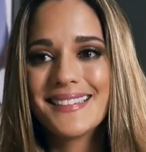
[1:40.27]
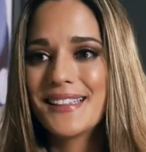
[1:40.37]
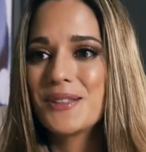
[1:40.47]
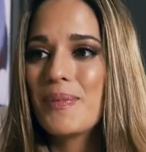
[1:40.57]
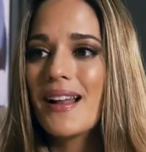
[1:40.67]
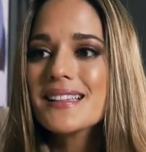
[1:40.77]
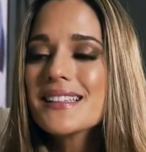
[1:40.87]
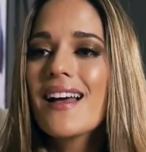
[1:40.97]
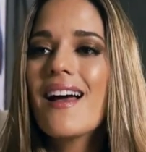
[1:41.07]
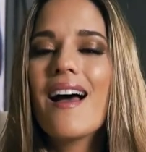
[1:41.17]

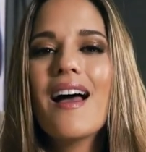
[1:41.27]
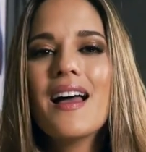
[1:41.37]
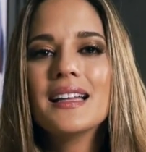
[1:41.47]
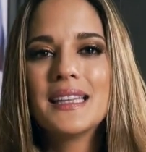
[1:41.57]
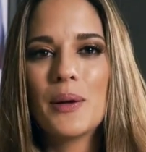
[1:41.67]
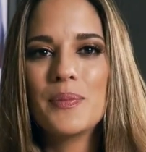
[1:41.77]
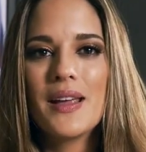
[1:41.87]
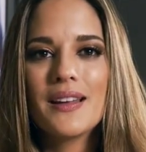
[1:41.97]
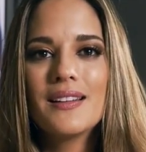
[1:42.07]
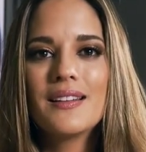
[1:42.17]
Esperanza
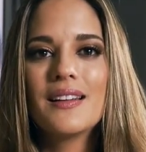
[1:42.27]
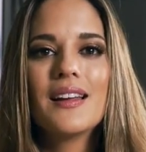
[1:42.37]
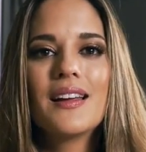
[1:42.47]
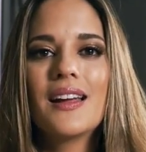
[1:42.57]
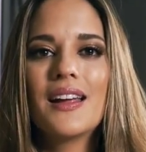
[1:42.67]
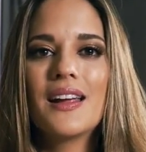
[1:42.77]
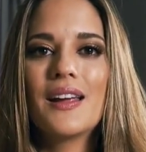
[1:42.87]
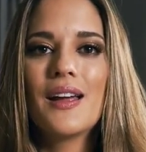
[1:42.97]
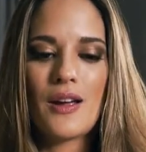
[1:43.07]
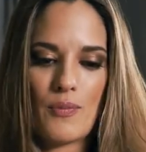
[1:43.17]
también eh,
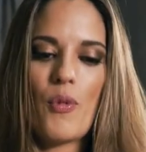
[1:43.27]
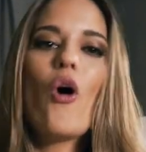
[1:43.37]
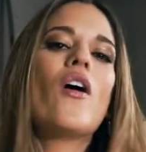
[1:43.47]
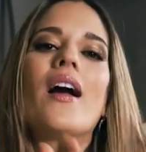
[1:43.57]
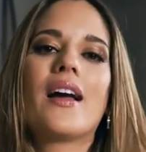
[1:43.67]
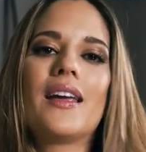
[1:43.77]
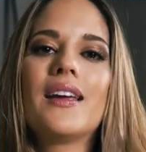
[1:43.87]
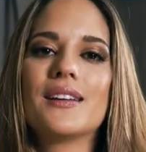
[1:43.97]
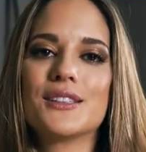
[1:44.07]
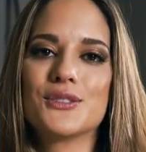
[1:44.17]
ponga ahí